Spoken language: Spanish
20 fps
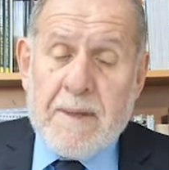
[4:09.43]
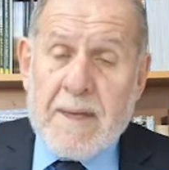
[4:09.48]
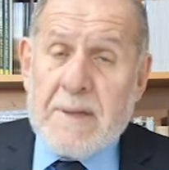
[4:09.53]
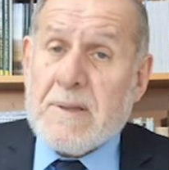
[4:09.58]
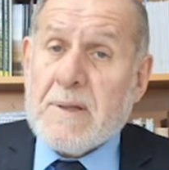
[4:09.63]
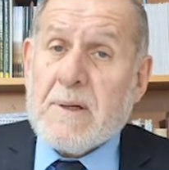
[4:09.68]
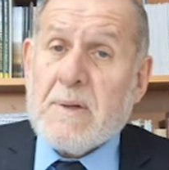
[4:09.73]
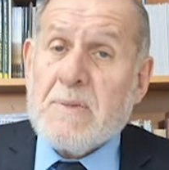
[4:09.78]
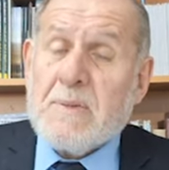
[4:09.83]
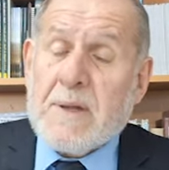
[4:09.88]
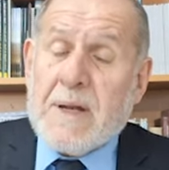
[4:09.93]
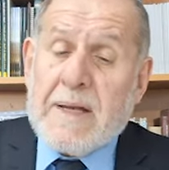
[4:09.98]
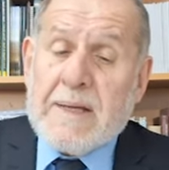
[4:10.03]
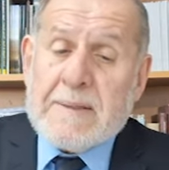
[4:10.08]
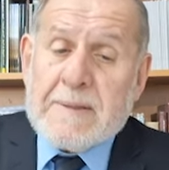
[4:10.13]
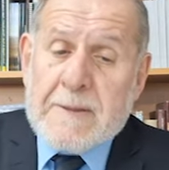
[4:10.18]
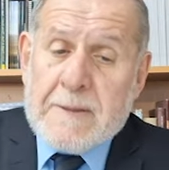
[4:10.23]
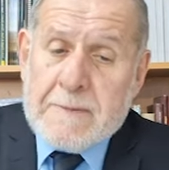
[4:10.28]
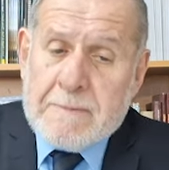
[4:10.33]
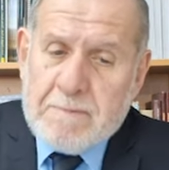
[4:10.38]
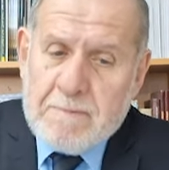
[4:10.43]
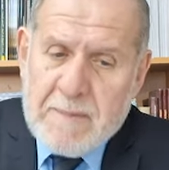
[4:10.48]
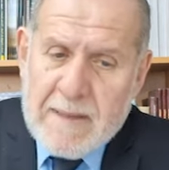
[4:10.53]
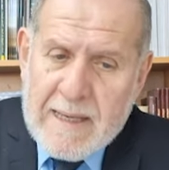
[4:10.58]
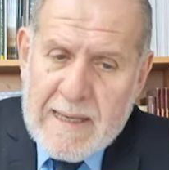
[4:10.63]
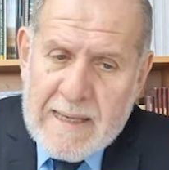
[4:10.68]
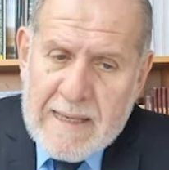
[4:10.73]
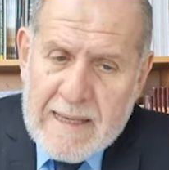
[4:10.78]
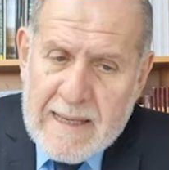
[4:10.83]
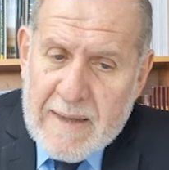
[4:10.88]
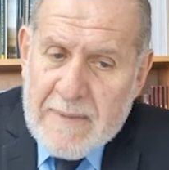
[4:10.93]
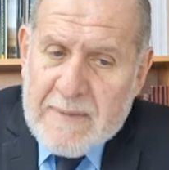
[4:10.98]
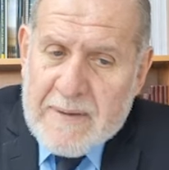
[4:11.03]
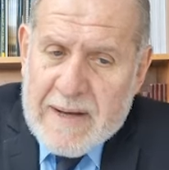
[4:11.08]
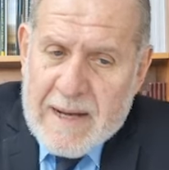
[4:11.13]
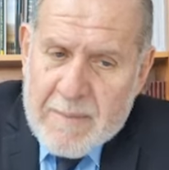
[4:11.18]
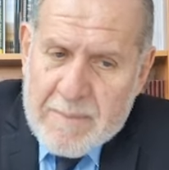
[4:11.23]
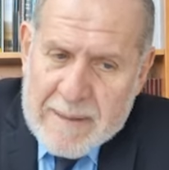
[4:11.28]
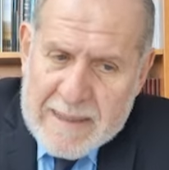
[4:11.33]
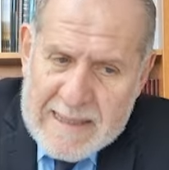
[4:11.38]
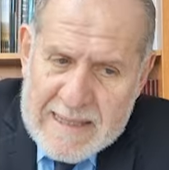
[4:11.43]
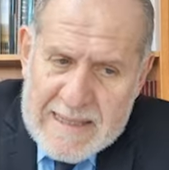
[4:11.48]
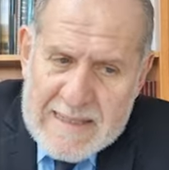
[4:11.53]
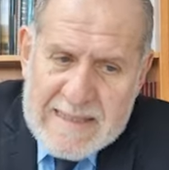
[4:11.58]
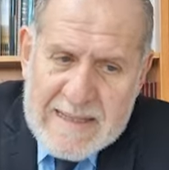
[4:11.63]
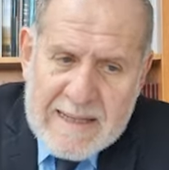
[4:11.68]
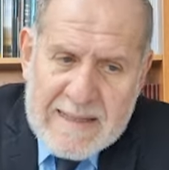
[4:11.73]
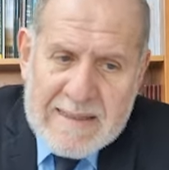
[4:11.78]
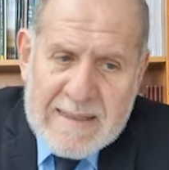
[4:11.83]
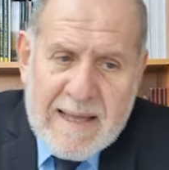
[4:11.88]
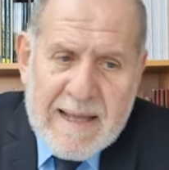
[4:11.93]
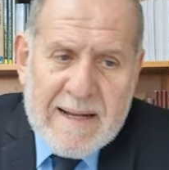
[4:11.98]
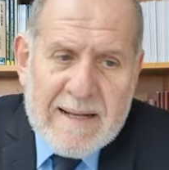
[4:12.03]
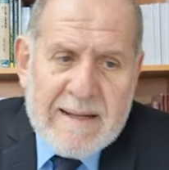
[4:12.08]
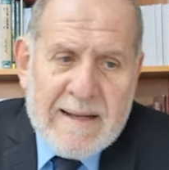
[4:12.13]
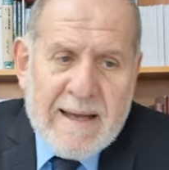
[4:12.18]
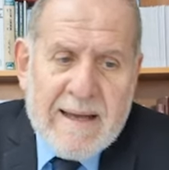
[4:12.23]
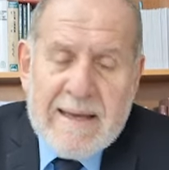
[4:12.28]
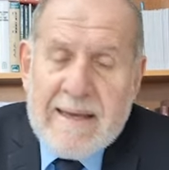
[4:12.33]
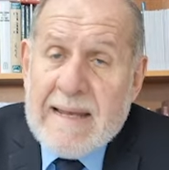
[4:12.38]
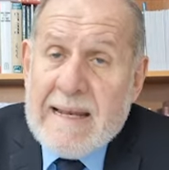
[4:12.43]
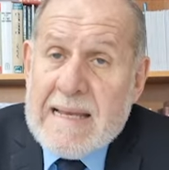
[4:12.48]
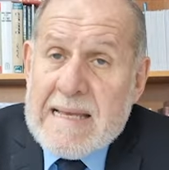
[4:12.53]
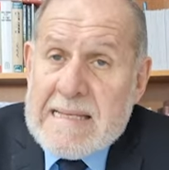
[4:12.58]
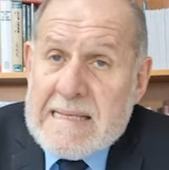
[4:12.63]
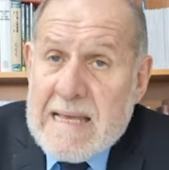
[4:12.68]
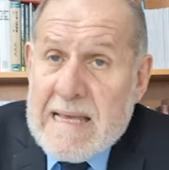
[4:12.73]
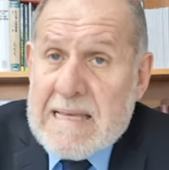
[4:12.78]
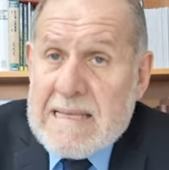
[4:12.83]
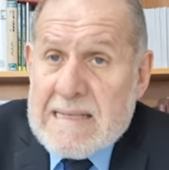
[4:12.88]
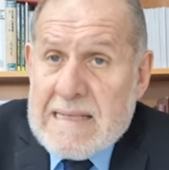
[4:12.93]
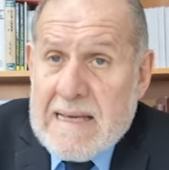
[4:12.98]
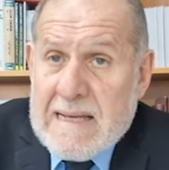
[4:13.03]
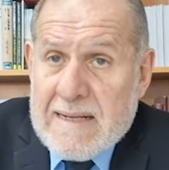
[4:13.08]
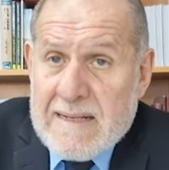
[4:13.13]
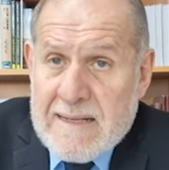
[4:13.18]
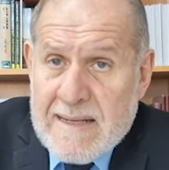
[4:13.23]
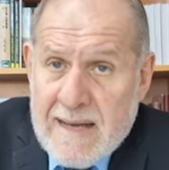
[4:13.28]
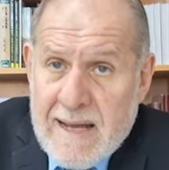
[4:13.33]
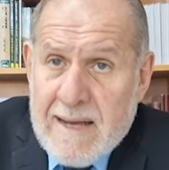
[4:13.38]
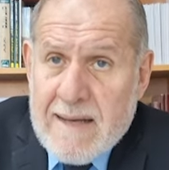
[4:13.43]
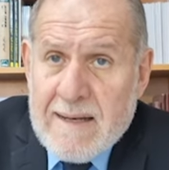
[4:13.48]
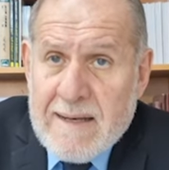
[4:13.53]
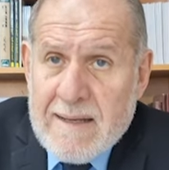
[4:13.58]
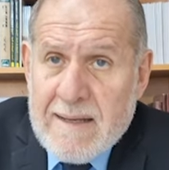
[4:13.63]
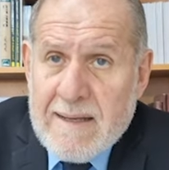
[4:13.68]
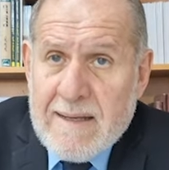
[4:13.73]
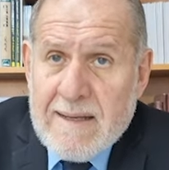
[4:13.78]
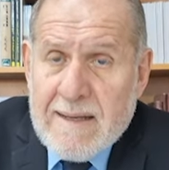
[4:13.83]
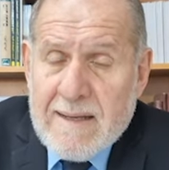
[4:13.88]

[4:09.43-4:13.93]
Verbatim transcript: Este contraste entre la apariencia externa y la esencia real